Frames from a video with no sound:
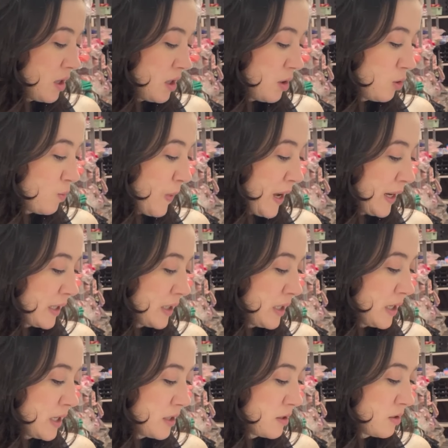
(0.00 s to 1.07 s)
O
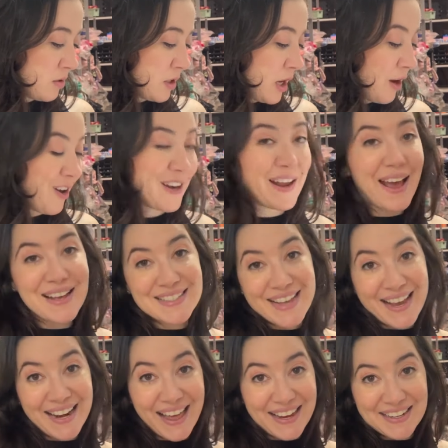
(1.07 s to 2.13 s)
marca-texto e agora as
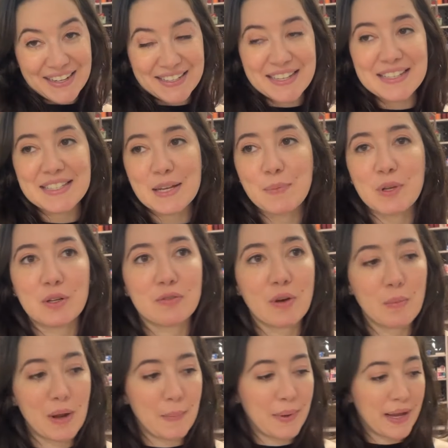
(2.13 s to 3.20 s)
reliners da Estabilo.
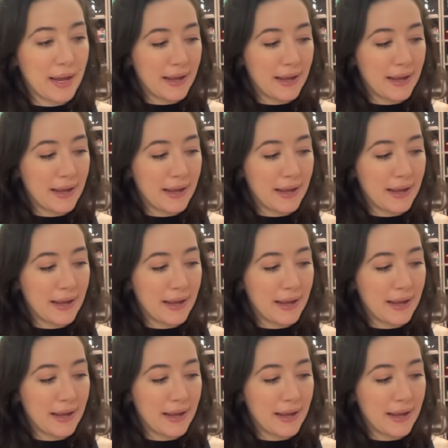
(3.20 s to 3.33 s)
Vamos lá pegar a